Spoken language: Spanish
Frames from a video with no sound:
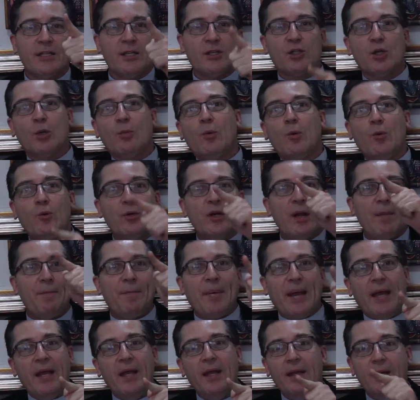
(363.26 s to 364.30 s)
es como una
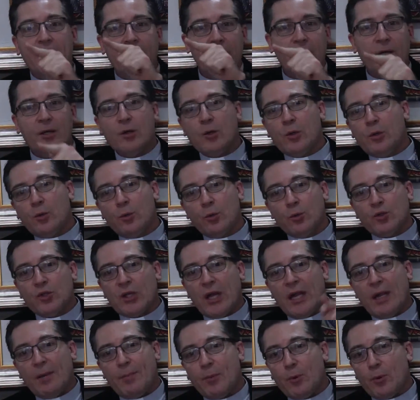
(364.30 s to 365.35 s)
P
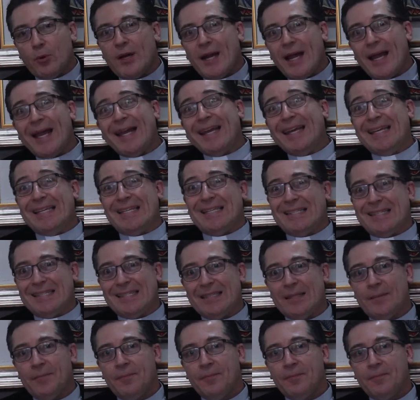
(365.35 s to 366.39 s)
cruzada por una
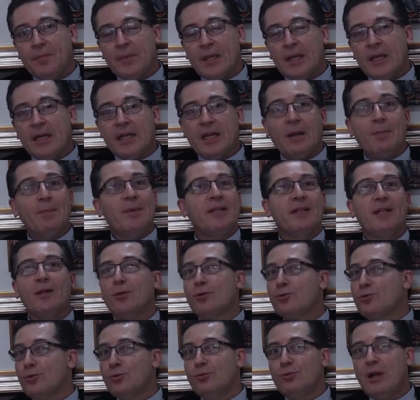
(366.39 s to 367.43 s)
X. Realmente
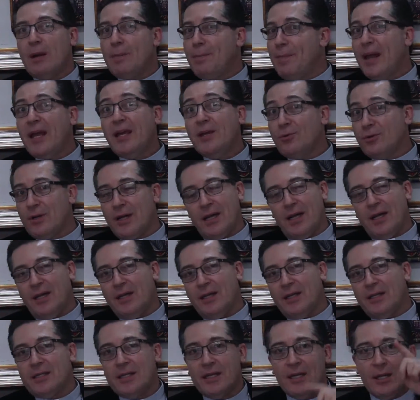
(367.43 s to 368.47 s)
no son una P y una
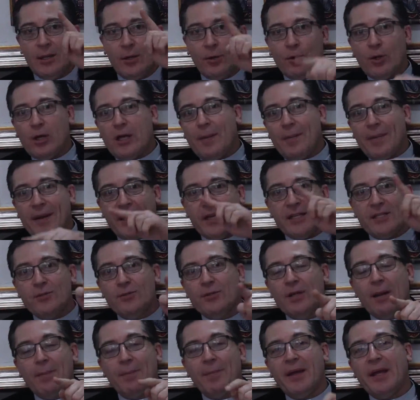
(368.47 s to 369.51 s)
X. Lo que parece
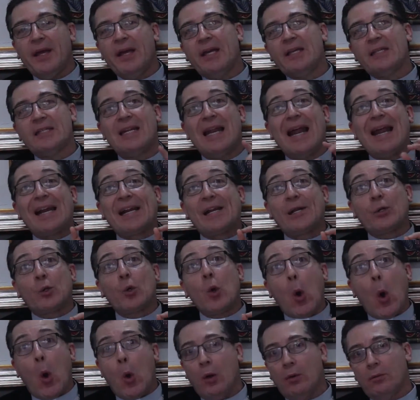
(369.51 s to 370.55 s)
una P es la
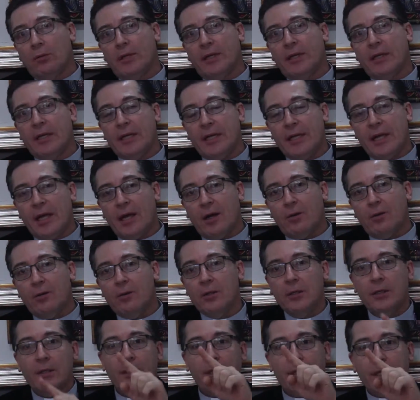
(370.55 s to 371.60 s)
ro en griego,
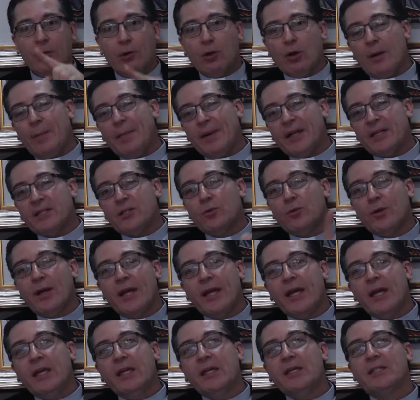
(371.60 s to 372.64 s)
y lo que parece
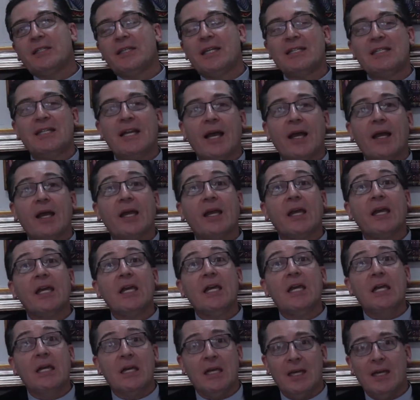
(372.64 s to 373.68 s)
una X es la
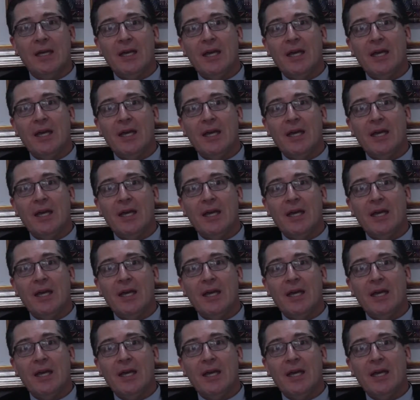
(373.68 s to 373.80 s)
ji,